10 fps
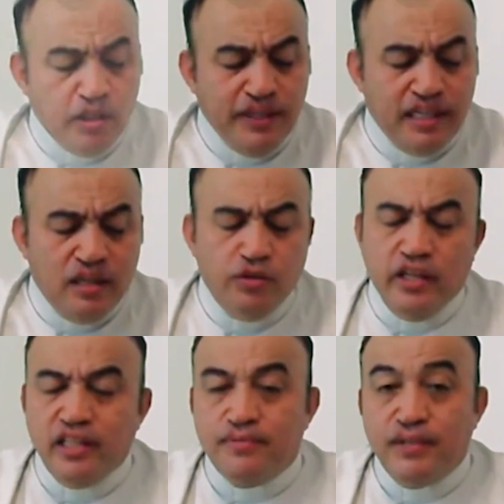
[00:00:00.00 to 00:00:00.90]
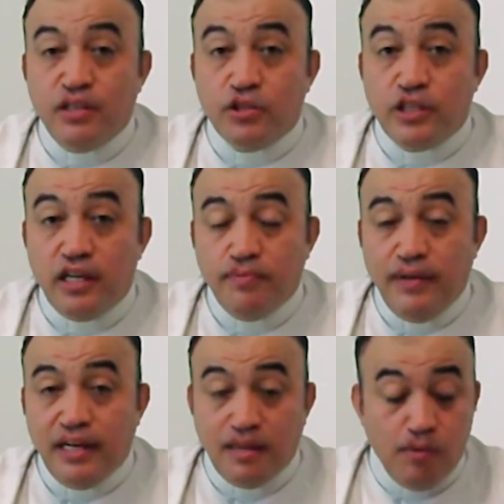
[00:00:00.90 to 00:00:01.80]
a pedir la luz del Espíritu Santo
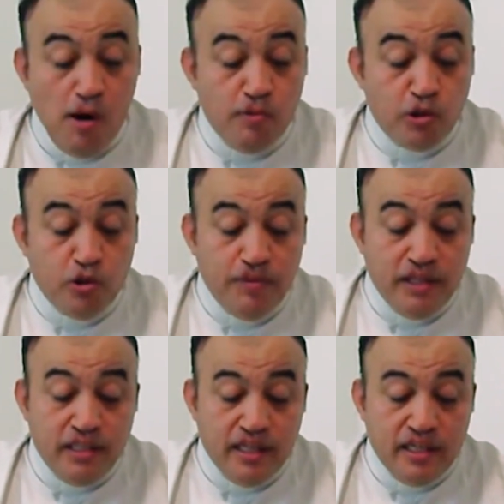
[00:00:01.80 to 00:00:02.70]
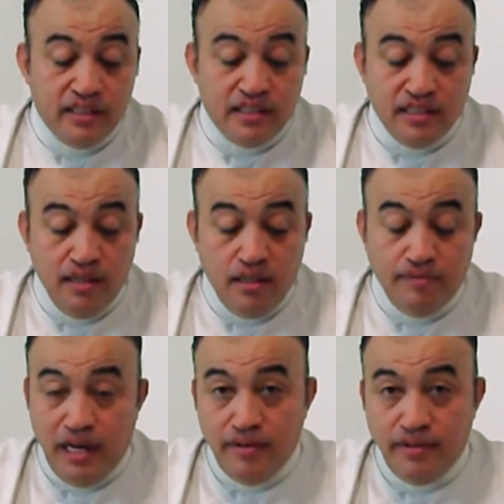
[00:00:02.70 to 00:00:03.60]
para que podamos comprender esa santa
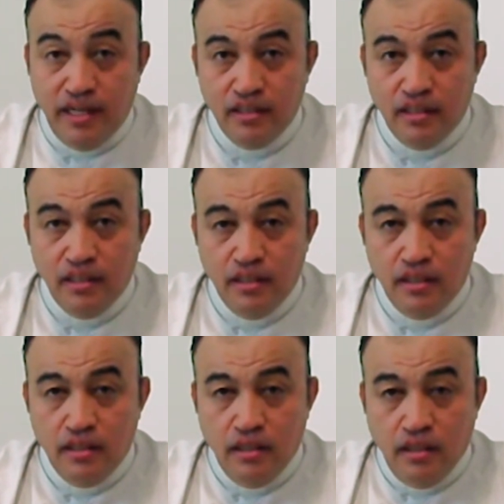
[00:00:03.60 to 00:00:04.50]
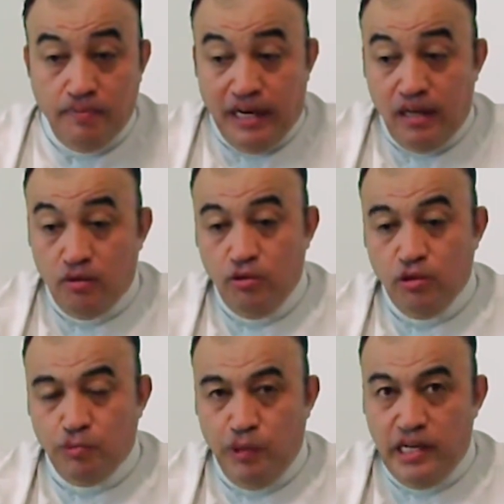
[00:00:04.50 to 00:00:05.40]
palabra que para
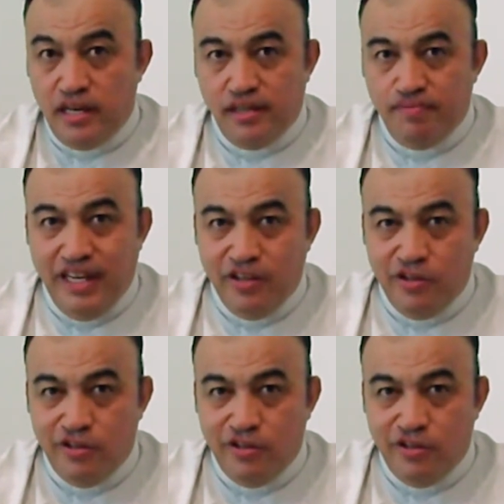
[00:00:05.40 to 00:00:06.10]
algunos puede dar miedo.